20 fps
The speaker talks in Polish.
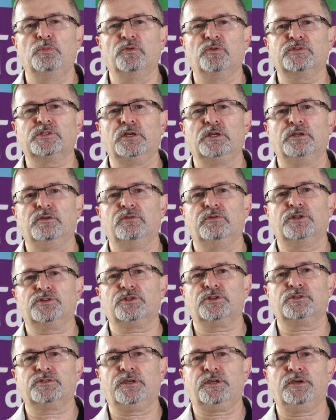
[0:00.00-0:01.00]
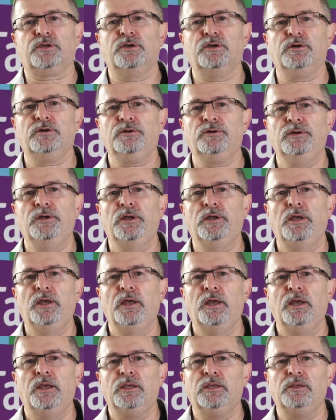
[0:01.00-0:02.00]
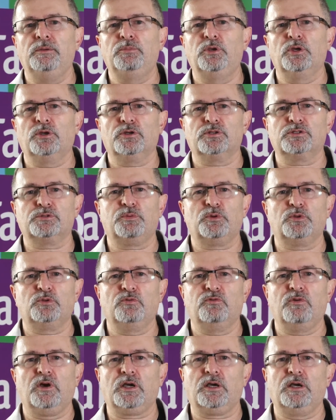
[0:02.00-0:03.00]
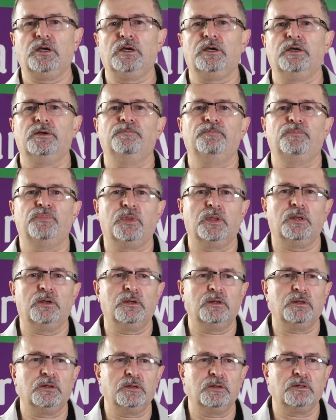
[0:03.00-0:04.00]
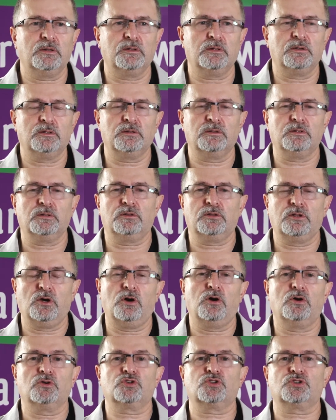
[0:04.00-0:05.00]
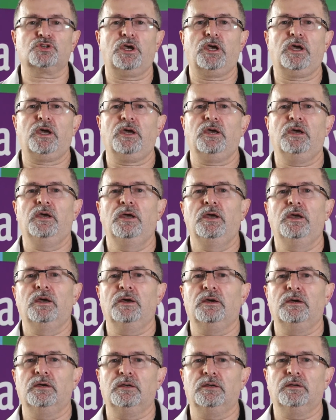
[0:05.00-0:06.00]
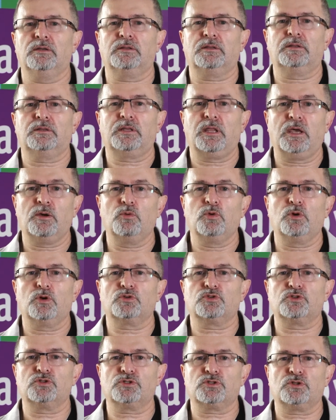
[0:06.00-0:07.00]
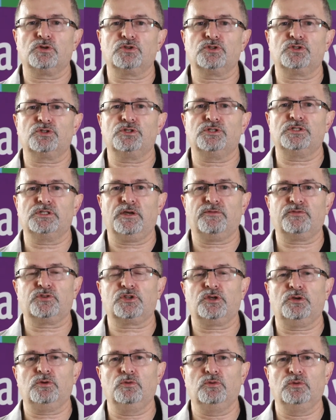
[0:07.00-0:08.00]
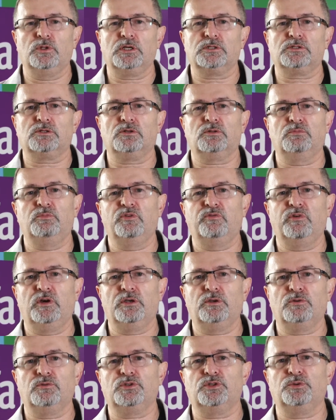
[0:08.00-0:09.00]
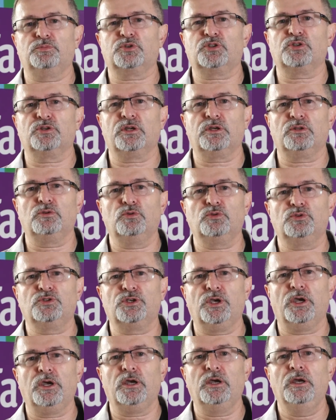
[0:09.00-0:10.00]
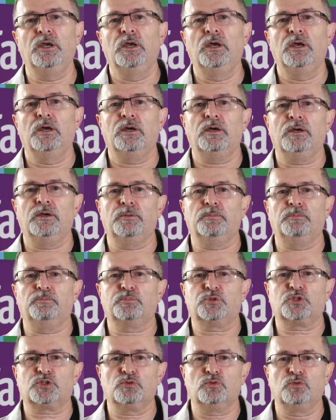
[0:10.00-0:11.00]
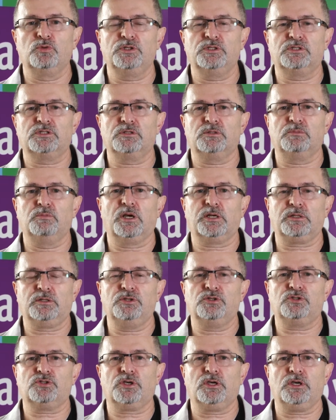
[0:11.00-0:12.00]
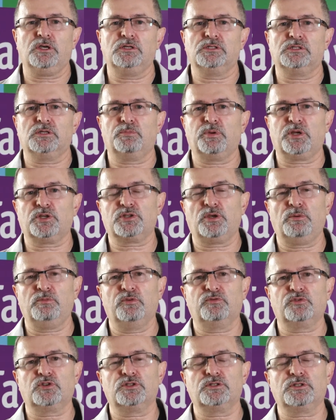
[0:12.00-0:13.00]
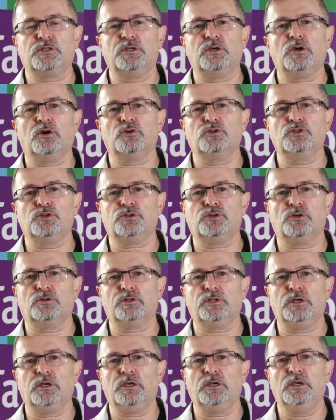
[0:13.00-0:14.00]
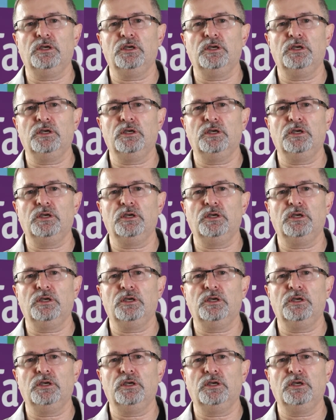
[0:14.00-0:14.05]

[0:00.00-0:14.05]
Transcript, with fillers: Powstania Warszawskiego i biorąc pod uwagę e, to, że e, te uroczystości zawsze u nas odbywają się przy Reducie e, przy ulicy Bartniczej, zapraszamy wszystkich o 10